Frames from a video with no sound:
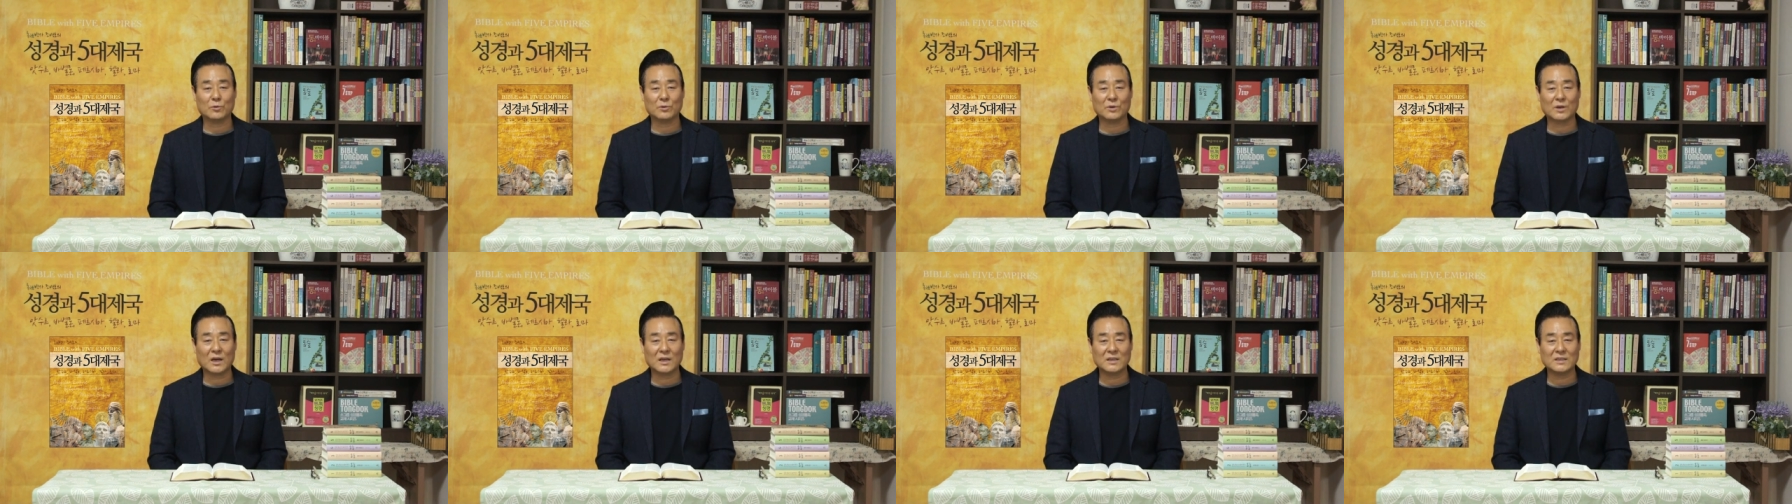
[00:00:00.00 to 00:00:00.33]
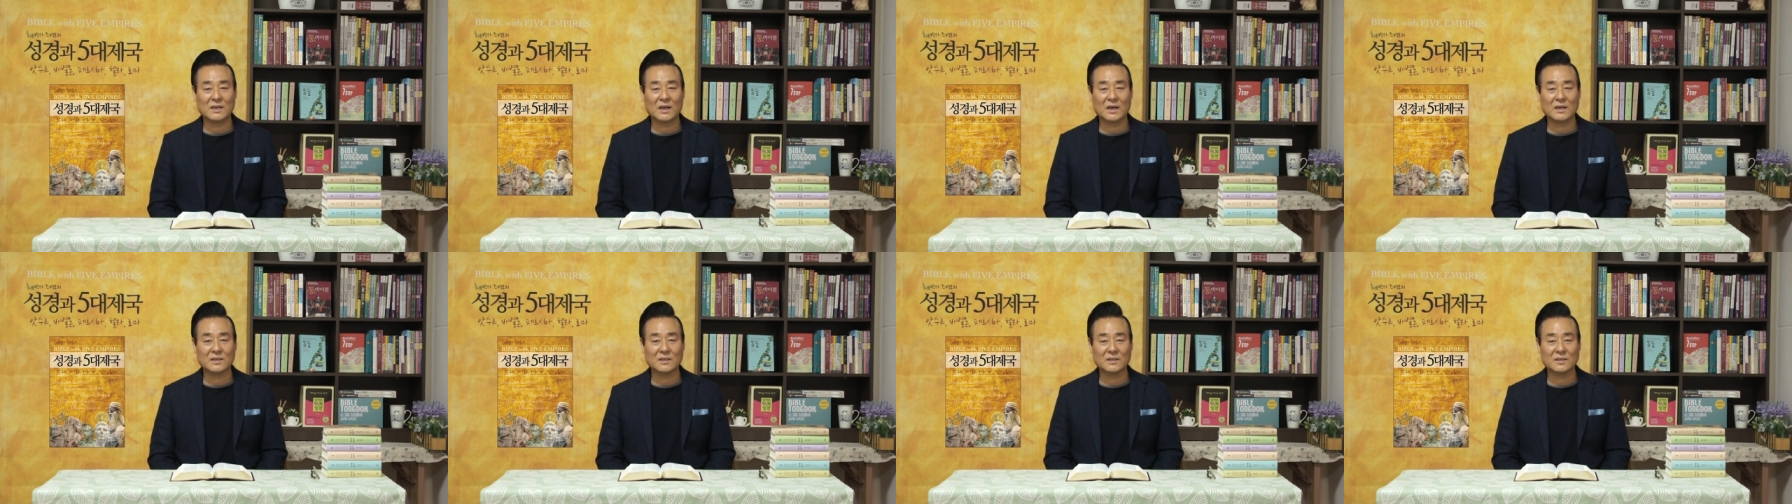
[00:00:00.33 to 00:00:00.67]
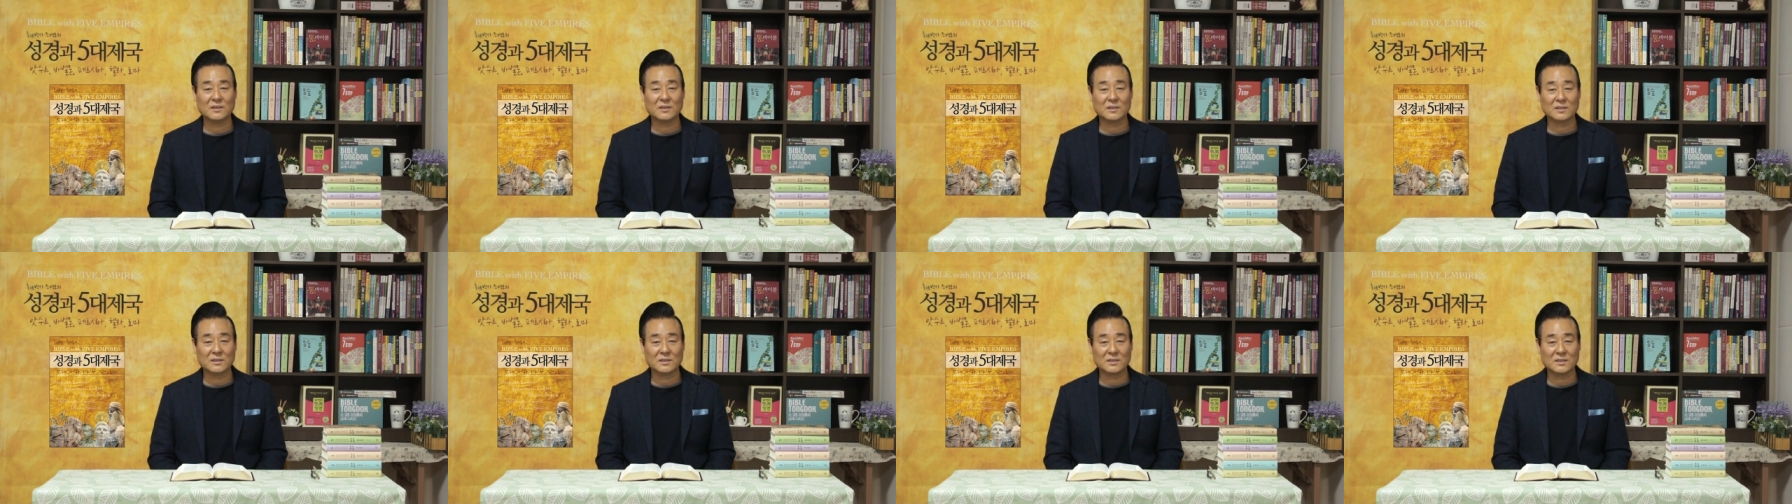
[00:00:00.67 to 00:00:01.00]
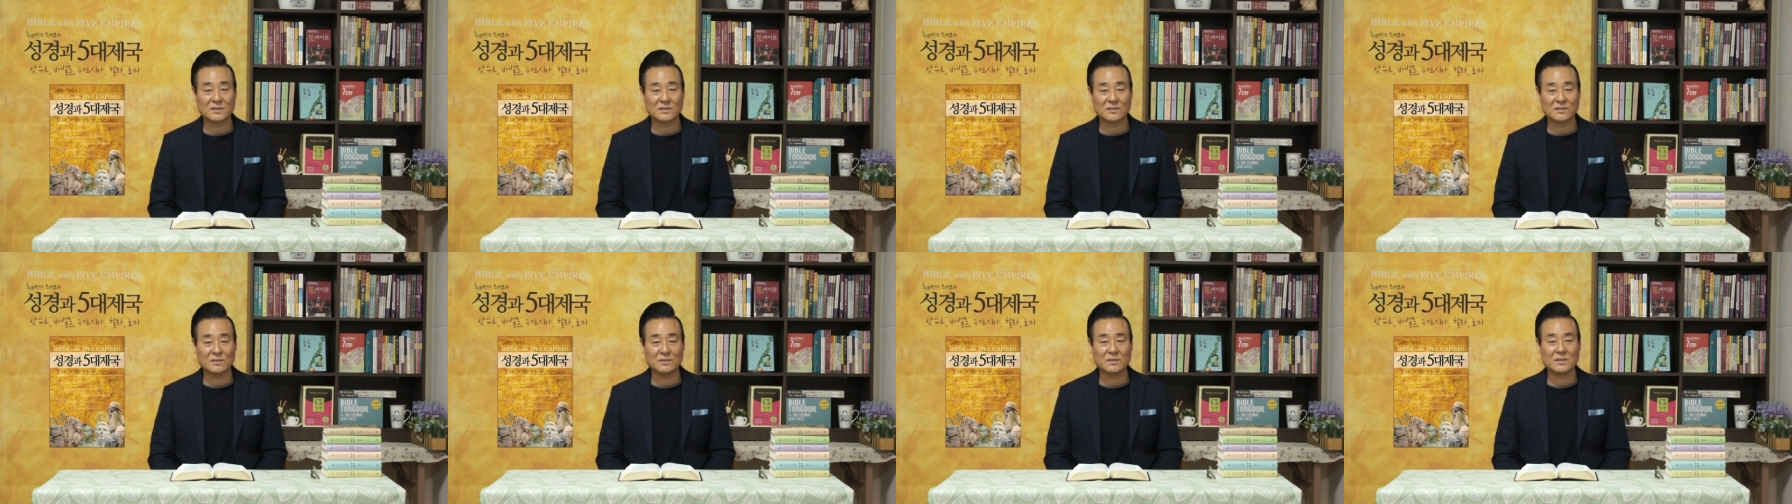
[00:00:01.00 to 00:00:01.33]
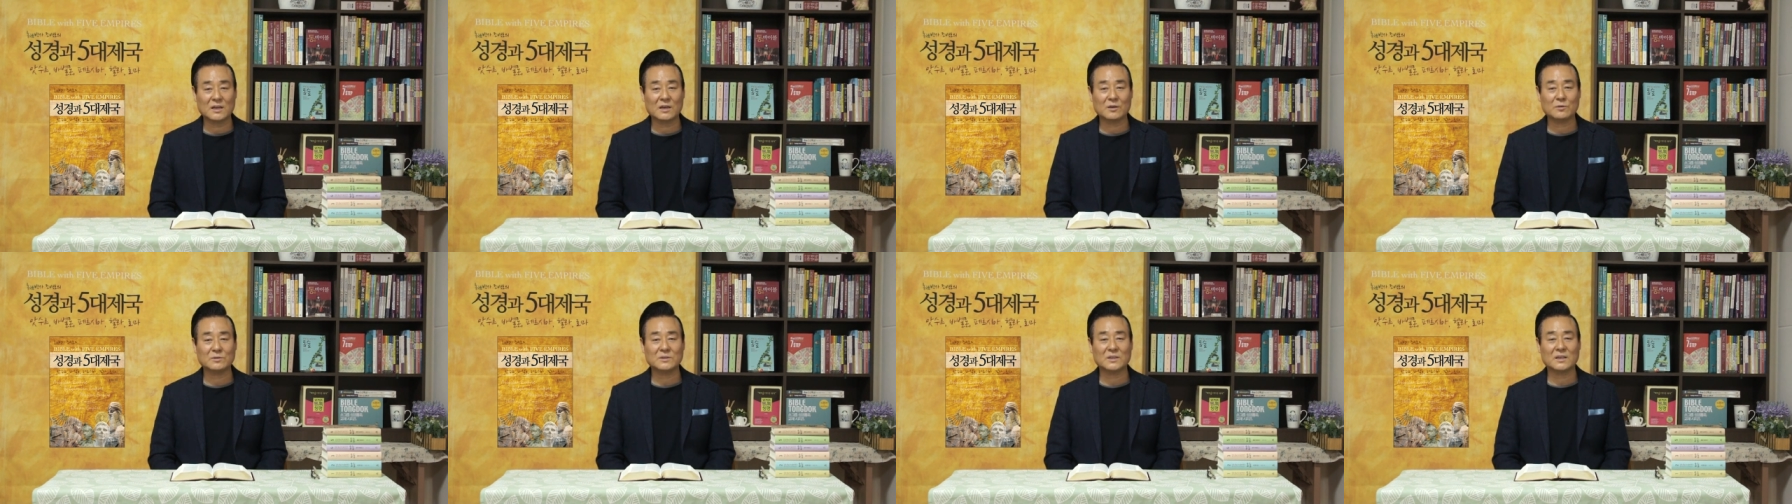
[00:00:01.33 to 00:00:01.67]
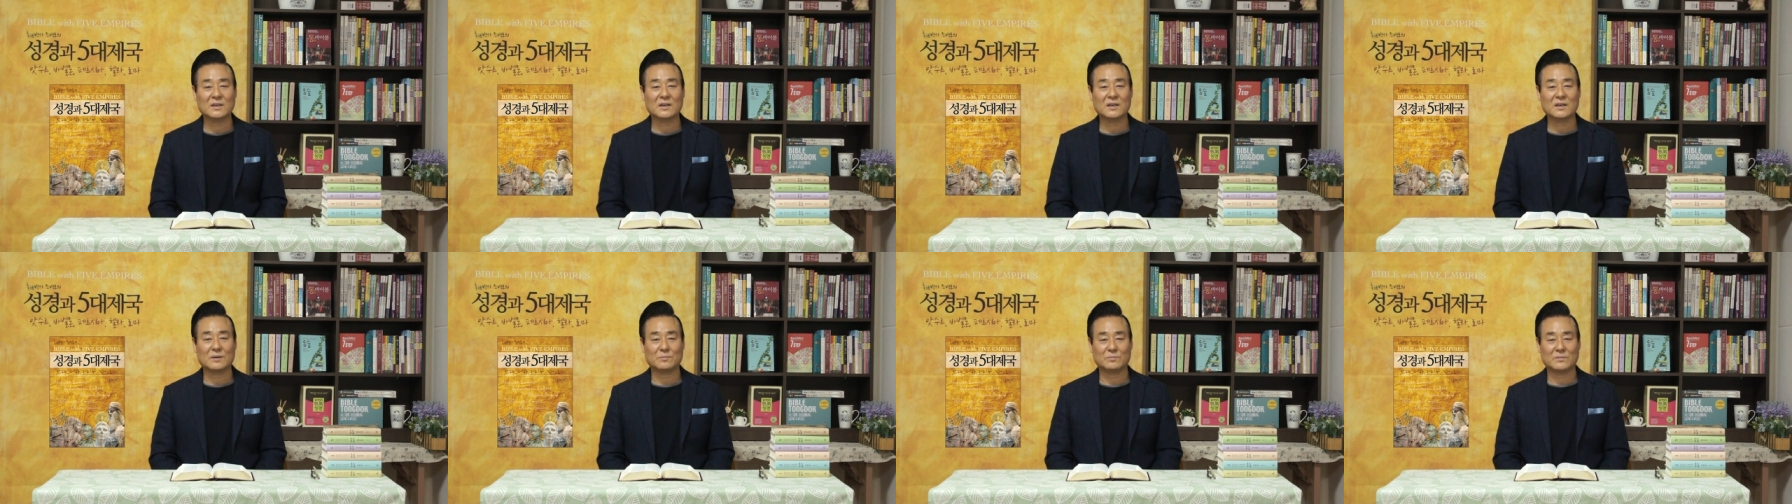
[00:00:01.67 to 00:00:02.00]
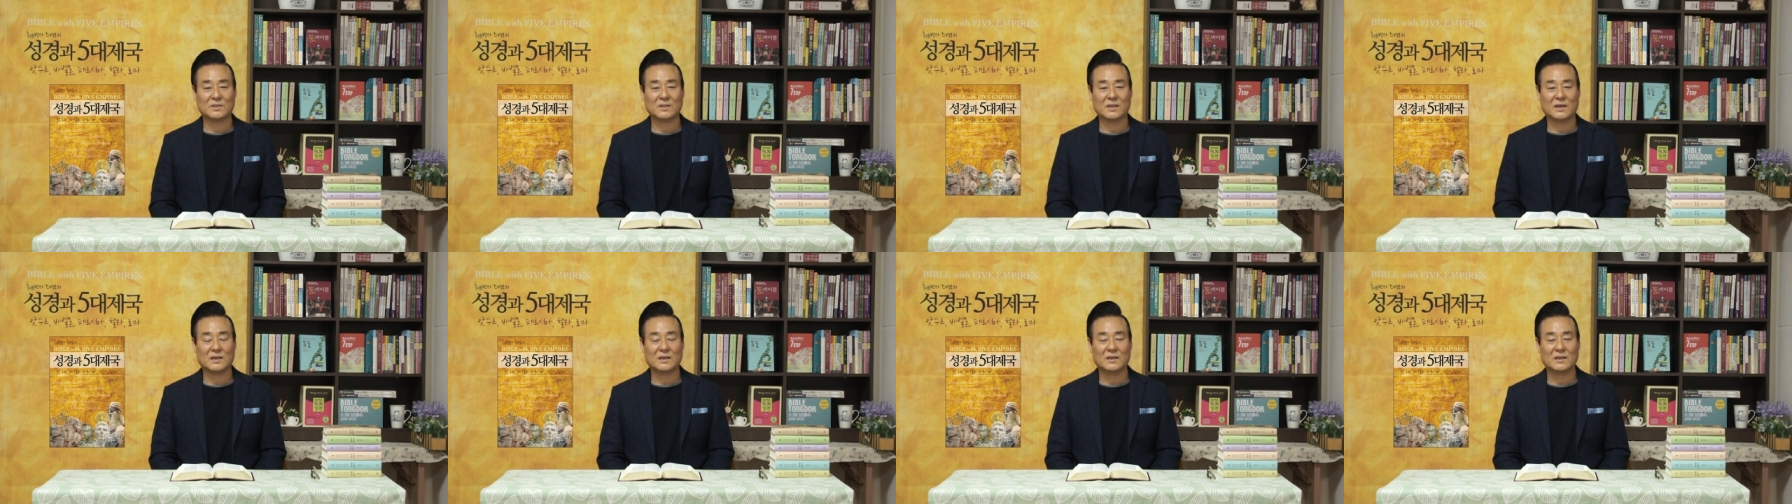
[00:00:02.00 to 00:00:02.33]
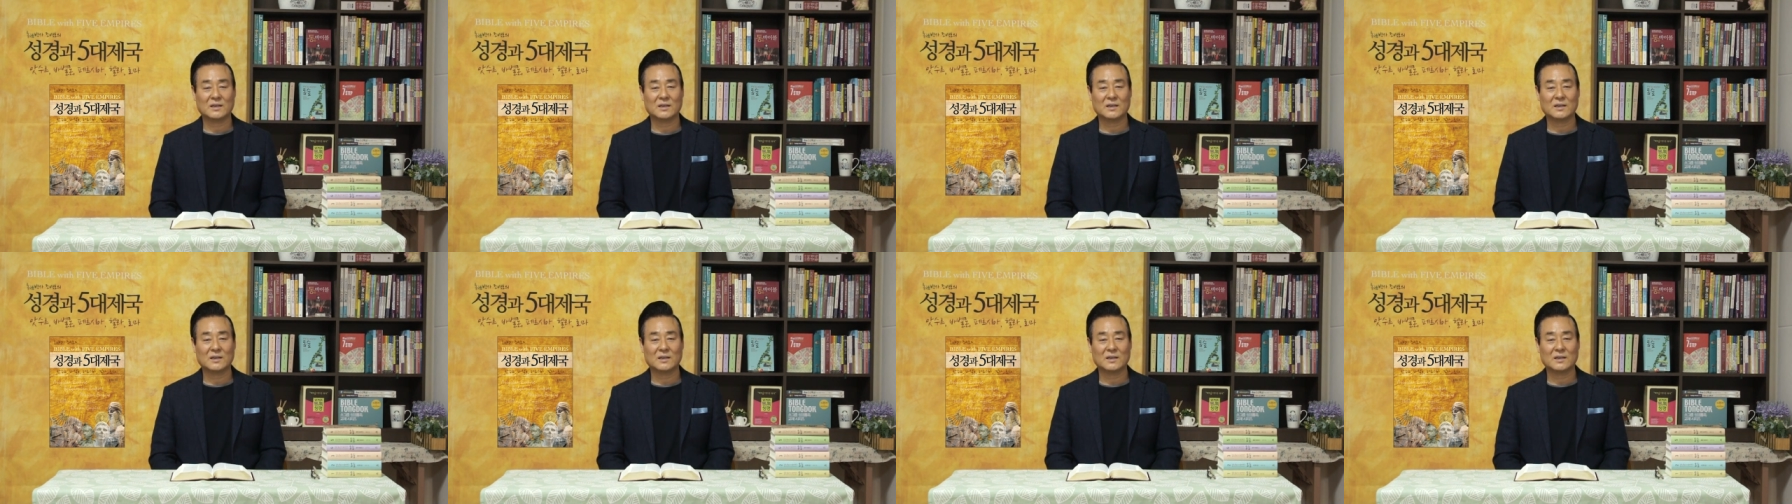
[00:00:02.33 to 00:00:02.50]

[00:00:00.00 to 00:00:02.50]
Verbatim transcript: 요나 이야기를 기적이라고 생각합니다.